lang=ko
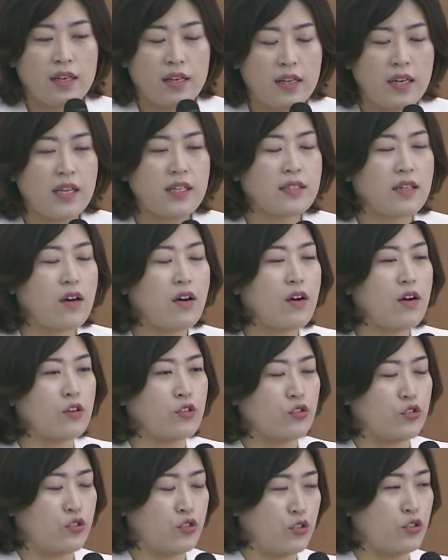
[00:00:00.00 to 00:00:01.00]

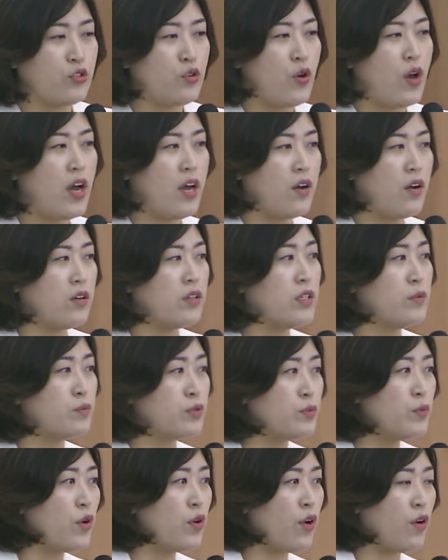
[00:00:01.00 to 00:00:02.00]
그래서 중요한 거는
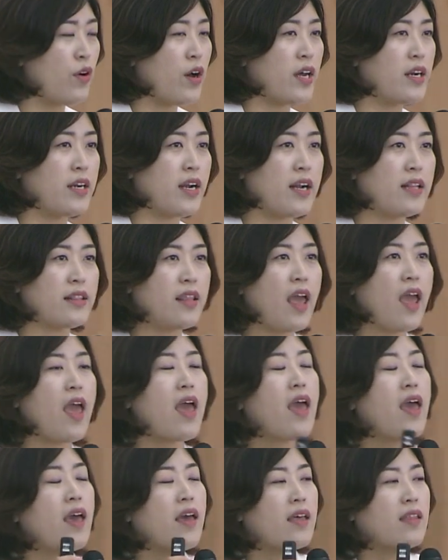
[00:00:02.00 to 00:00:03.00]
부모 역할을 할
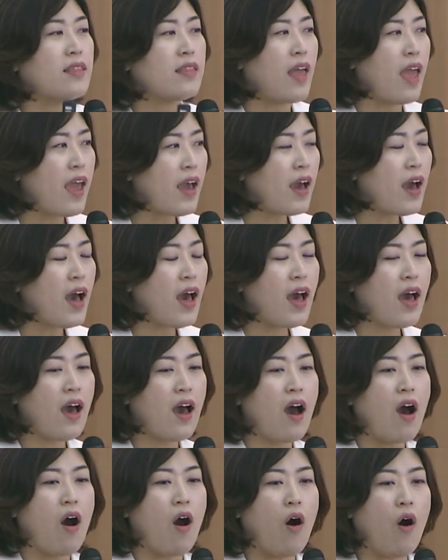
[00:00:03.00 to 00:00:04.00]
때
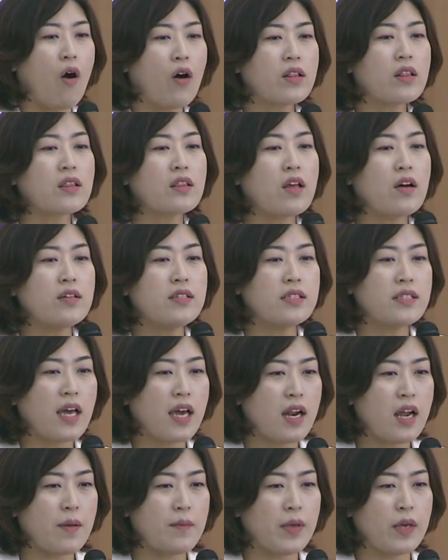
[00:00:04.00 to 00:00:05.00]
내가 어떤
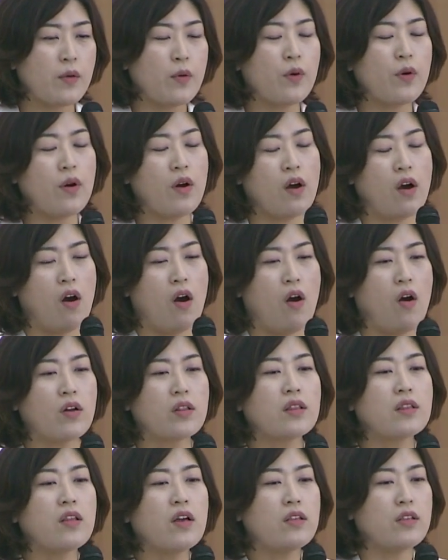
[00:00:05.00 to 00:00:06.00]
사람이고
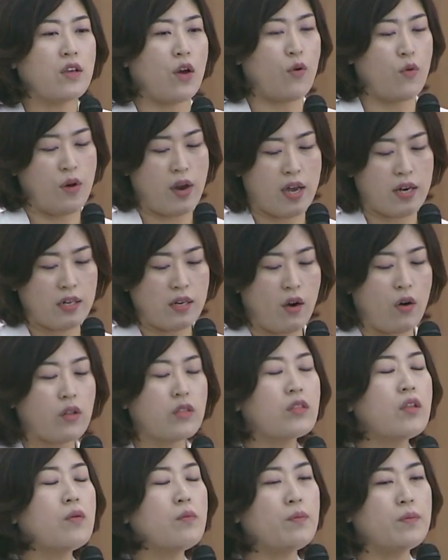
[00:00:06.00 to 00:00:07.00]
어떤 역할을
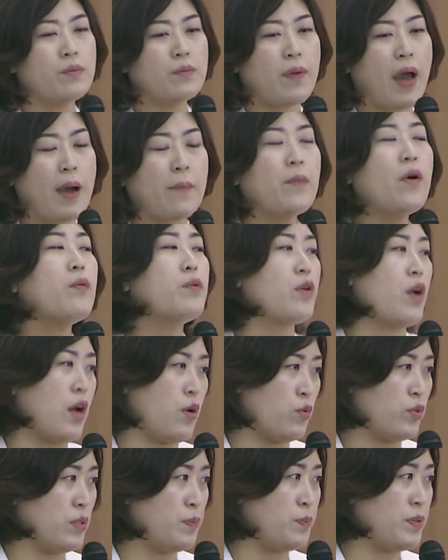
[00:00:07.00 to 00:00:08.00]
어떤 방법으로
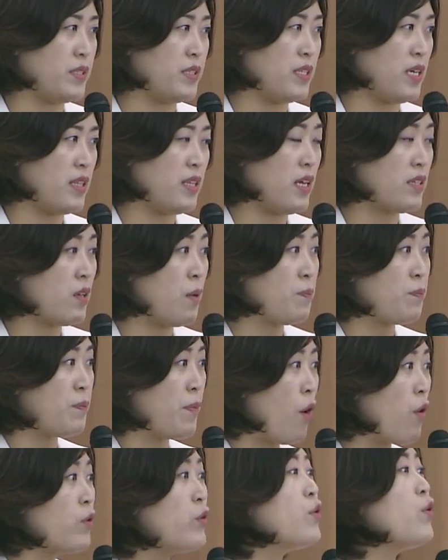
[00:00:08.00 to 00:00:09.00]
하고 싶은지에 대해서
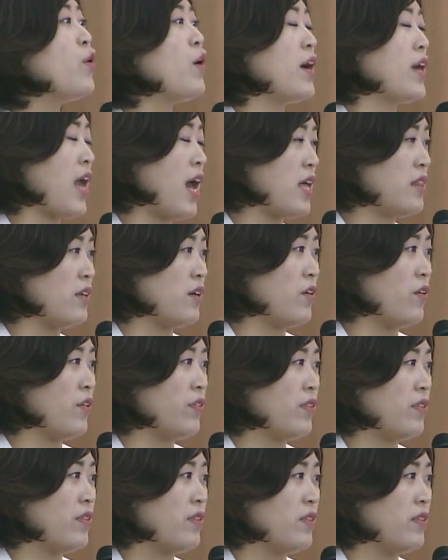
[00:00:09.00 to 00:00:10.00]
명료하게 아는
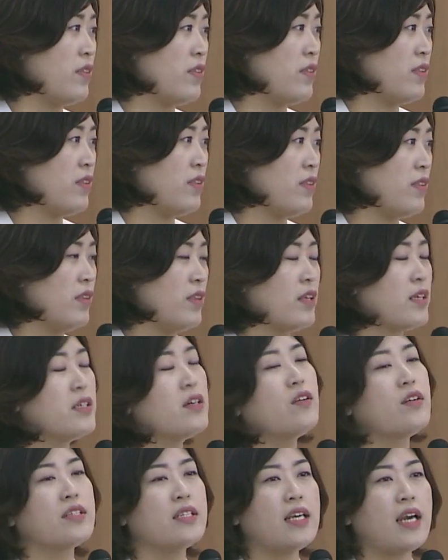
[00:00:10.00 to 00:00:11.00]
것. 음,
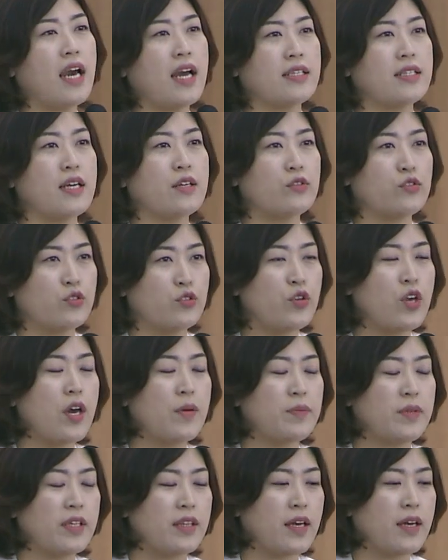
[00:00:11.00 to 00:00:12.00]
그것이 가장
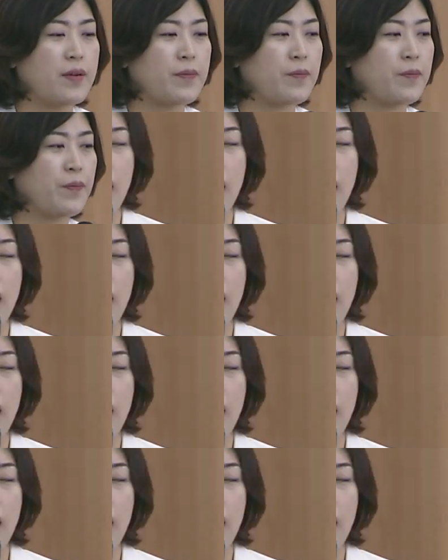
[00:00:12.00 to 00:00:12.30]
중요합니다.